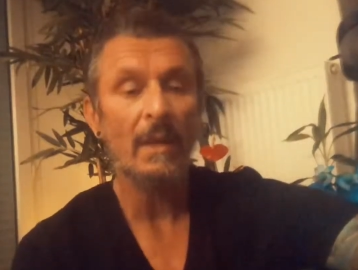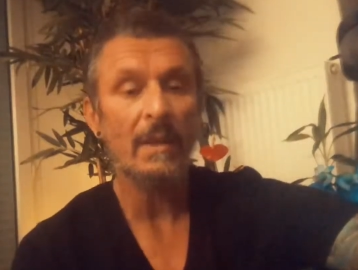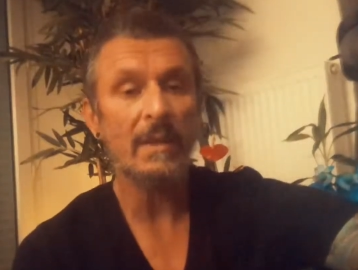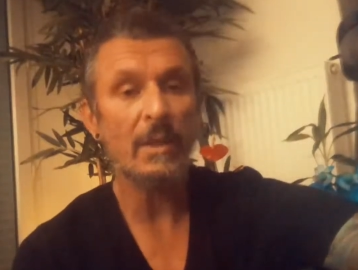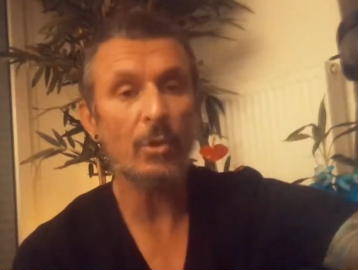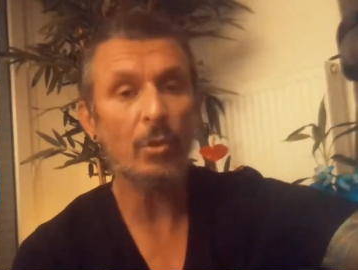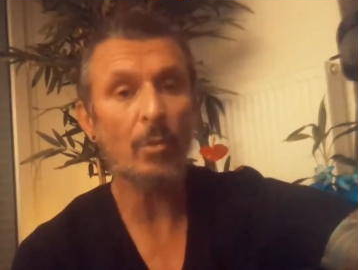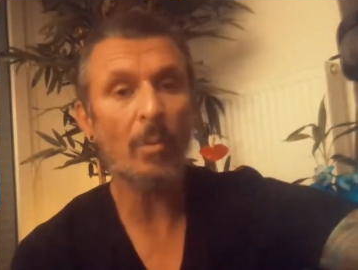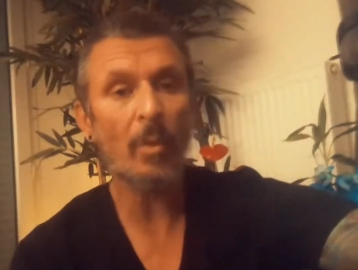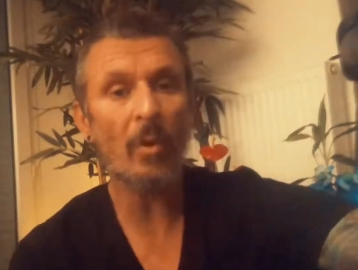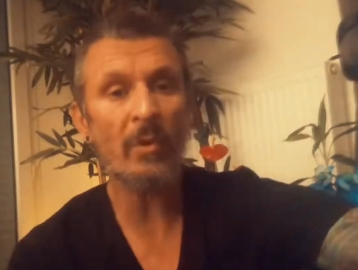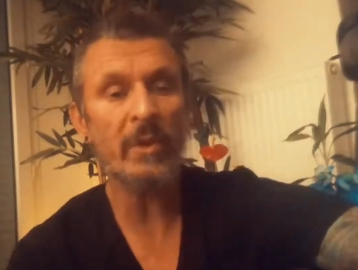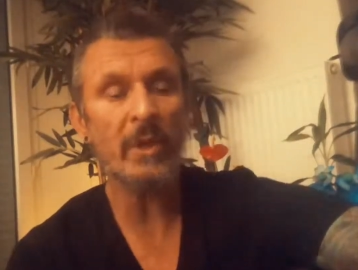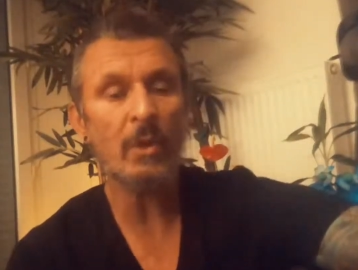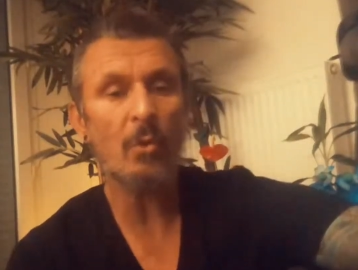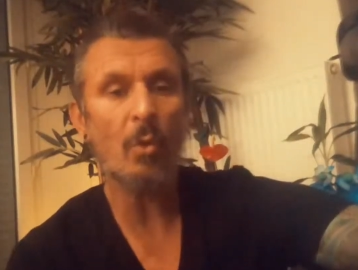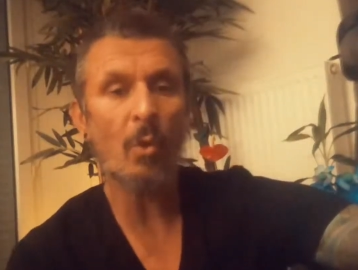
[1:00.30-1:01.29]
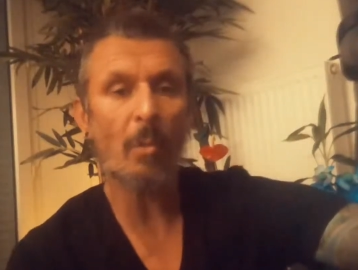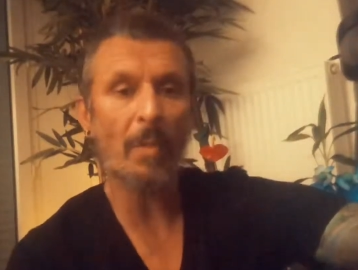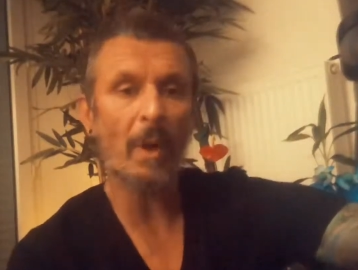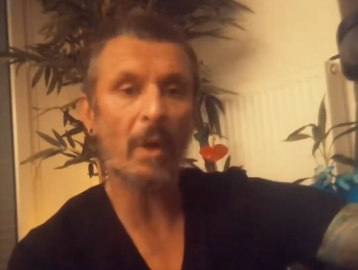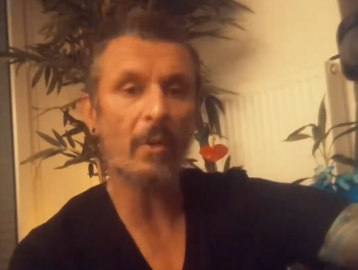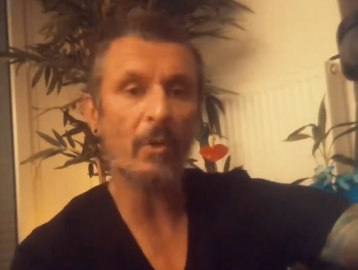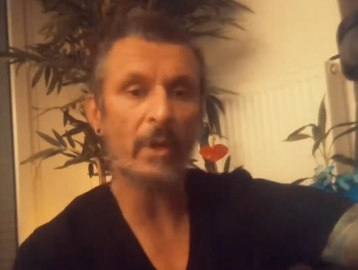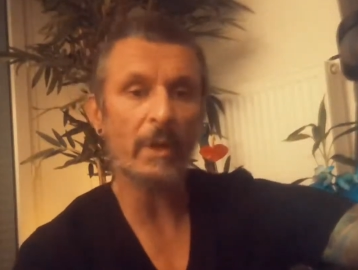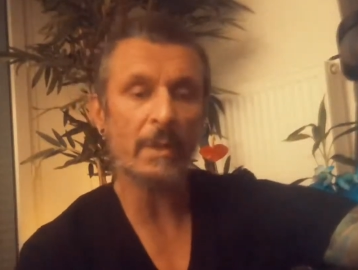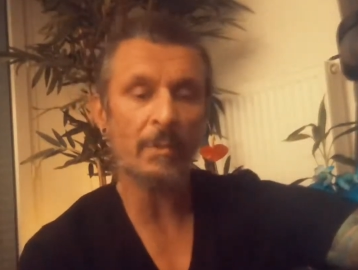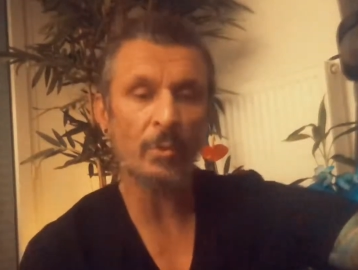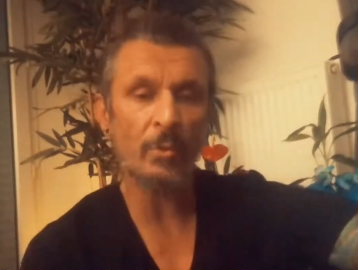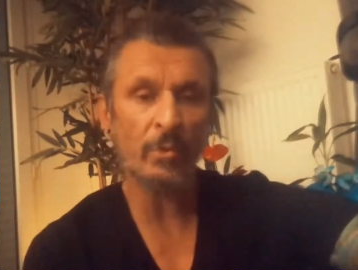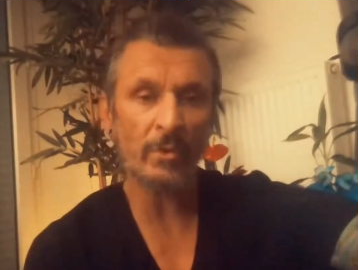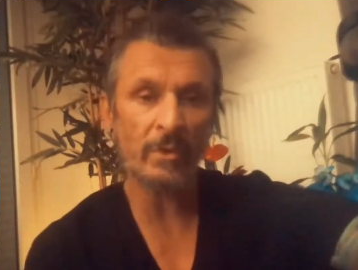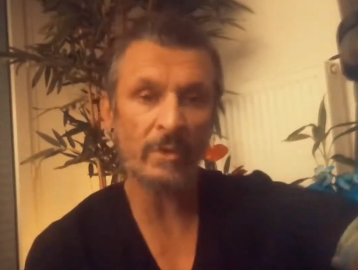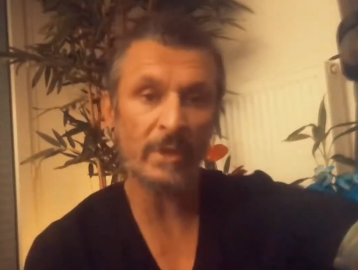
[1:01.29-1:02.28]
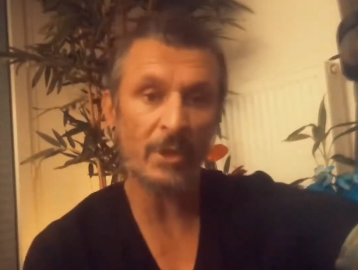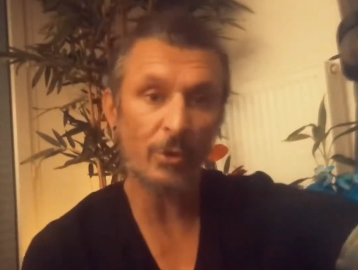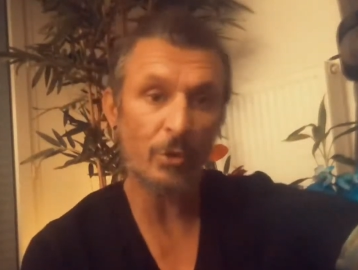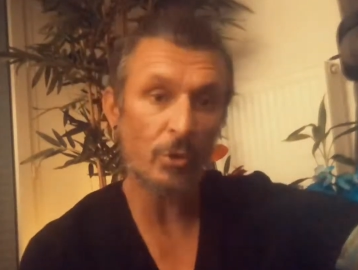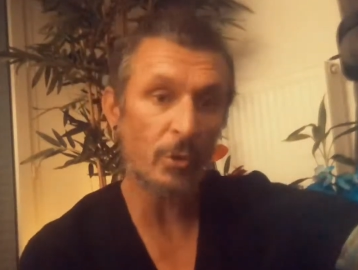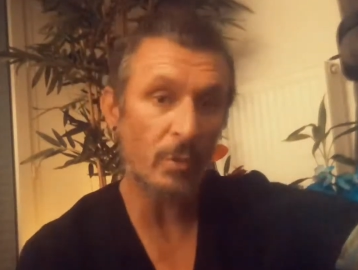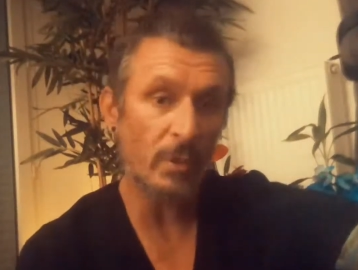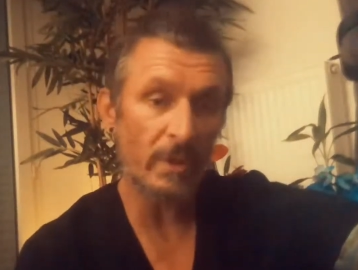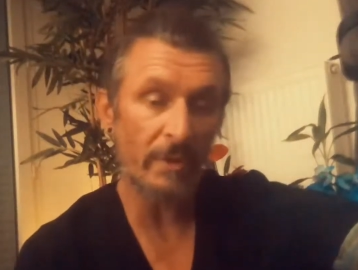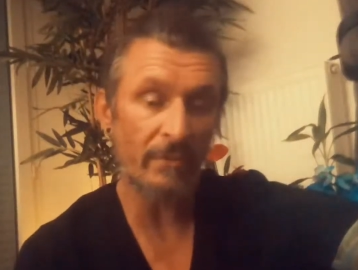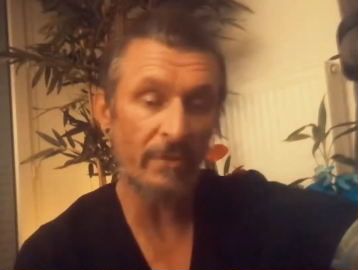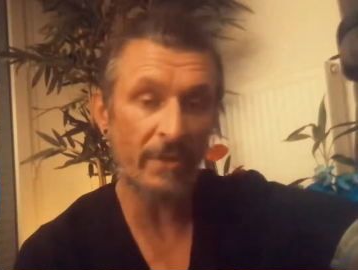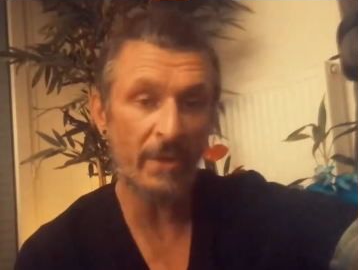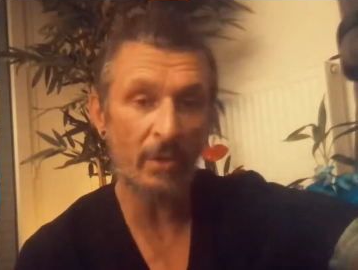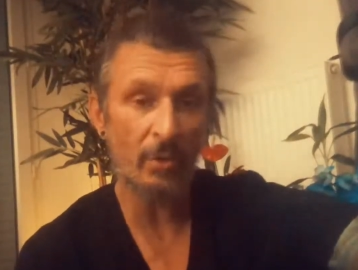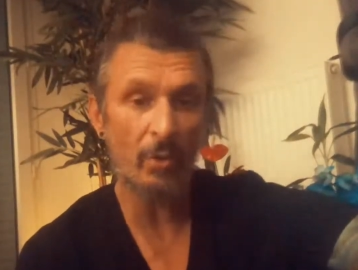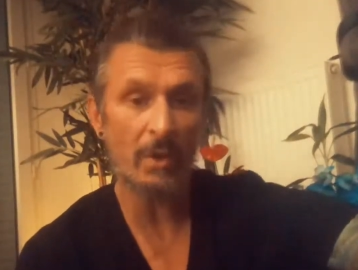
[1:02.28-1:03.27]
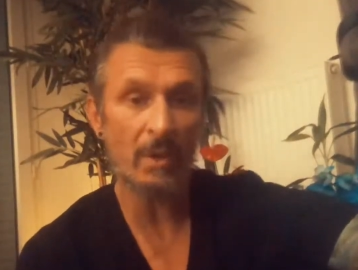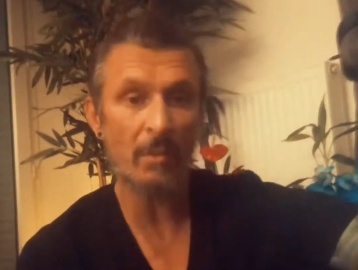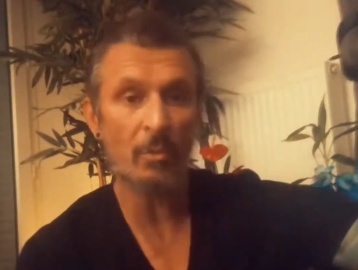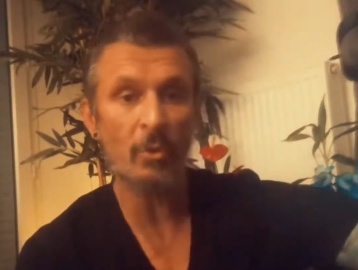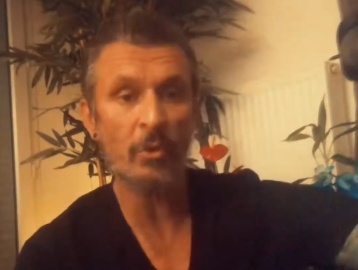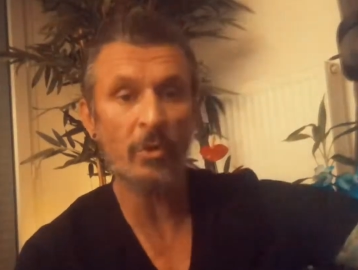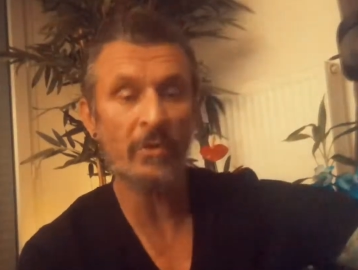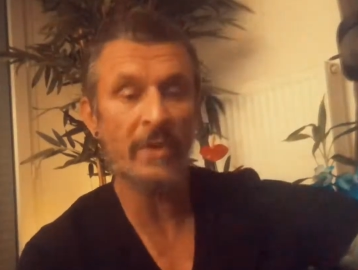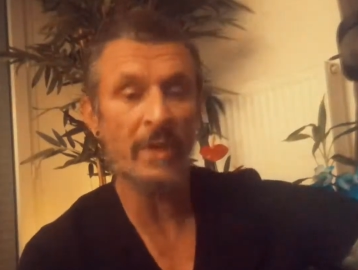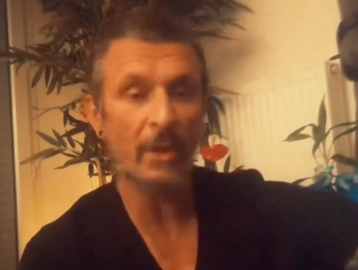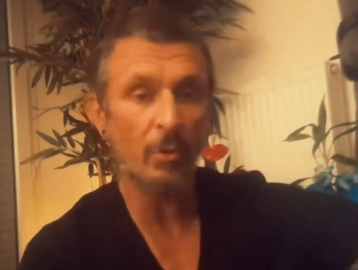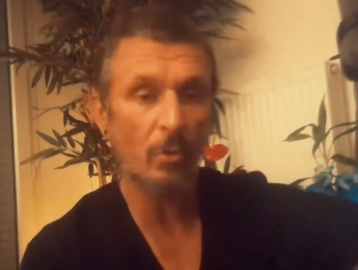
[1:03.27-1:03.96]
Si je prends des cours par correspondance, si je suis des vidéos qui me donnent des